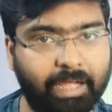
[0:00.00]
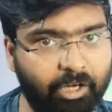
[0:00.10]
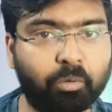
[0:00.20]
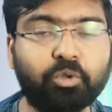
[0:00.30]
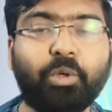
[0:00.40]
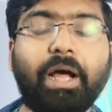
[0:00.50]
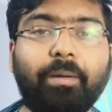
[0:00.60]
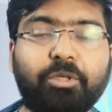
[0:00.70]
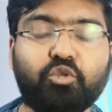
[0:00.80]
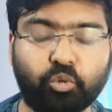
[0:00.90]
হ্যালো বন্ধুরা
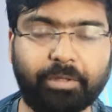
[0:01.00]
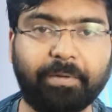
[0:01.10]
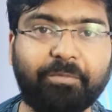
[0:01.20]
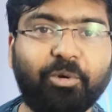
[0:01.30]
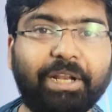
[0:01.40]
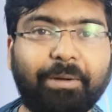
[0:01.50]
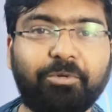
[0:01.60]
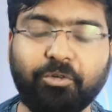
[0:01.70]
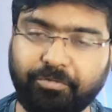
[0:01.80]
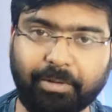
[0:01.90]
আমি সুদীপ অ্যান্ড ওয়েলকাম
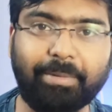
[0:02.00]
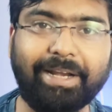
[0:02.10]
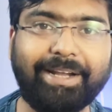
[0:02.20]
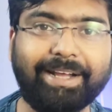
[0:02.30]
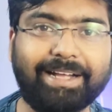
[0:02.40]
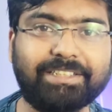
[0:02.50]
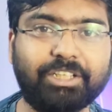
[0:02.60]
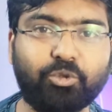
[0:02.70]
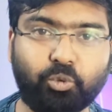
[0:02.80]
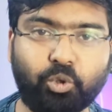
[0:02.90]
টু ফিল্মি রিটেক
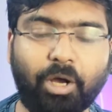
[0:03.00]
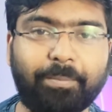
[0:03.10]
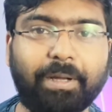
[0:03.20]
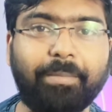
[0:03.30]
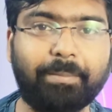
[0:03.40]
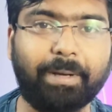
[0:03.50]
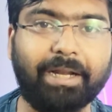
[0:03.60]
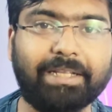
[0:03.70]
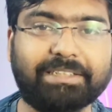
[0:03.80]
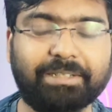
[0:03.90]
আজকে দুটো আপকামিং
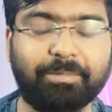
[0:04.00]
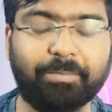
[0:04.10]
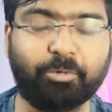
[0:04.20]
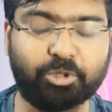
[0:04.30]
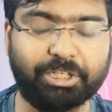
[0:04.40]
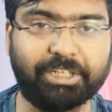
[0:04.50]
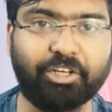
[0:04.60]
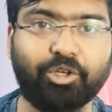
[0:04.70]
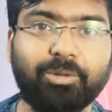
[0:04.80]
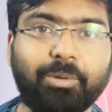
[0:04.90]
বাংলা সিনেমা প্রজেক্ট
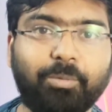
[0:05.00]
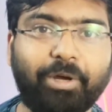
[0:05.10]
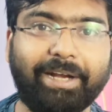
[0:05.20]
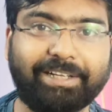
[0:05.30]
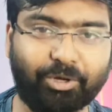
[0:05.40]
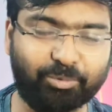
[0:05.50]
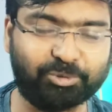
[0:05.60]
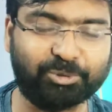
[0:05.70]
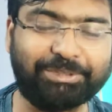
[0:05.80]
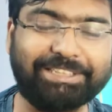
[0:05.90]
নিয়ে কথা বলবো একটা
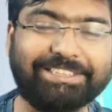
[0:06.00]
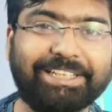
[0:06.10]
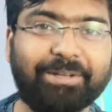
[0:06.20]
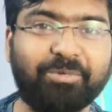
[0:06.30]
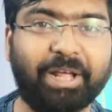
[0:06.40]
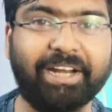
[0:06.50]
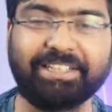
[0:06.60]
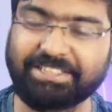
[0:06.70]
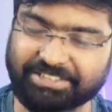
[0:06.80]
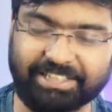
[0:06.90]
অবশ্যই টিজার এবং
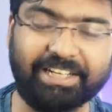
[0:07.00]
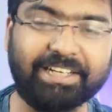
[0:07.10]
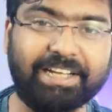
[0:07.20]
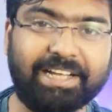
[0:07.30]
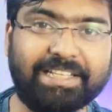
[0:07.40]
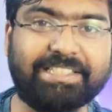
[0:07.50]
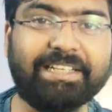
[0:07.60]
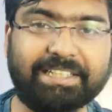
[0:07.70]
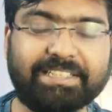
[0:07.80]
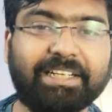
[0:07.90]
আরেকটা ট্রেলার যে
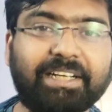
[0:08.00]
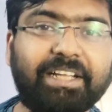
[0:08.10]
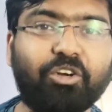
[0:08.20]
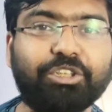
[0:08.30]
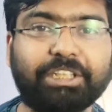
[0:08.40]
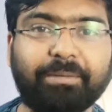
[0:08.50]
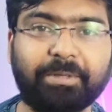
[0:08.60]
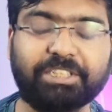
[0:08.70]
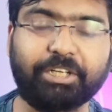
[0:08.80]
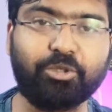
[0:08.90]
টিজারটা নিয়ে কথা
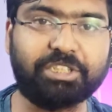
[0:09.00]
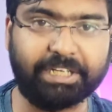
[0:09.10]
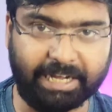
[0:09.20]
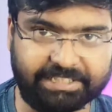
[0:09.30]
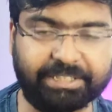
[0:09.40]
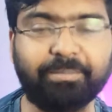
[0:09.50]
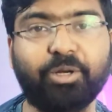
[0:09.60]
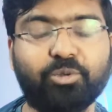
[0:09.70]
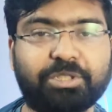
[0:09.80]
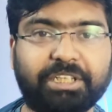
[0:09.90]
থাকবে সেটা হচ্ছে কাছের
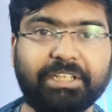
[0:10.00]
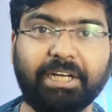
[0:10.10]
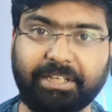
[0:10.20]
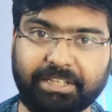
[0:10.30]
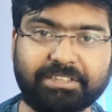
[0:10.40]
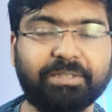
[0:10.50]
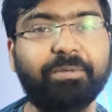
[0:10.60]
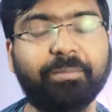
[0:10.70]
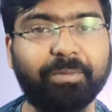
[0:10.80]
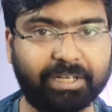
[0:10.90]
মানুষ যেটা থার্টিয়েথ
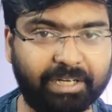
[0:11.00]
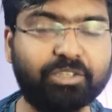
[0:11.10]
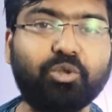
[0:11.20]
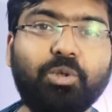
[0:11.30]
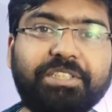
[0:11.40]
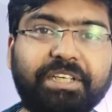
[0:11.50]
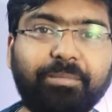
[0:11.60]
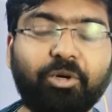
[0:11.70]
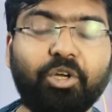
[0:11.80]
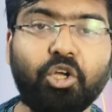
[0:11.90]
সেপ্টেম্বর রিলিজ করছে এবং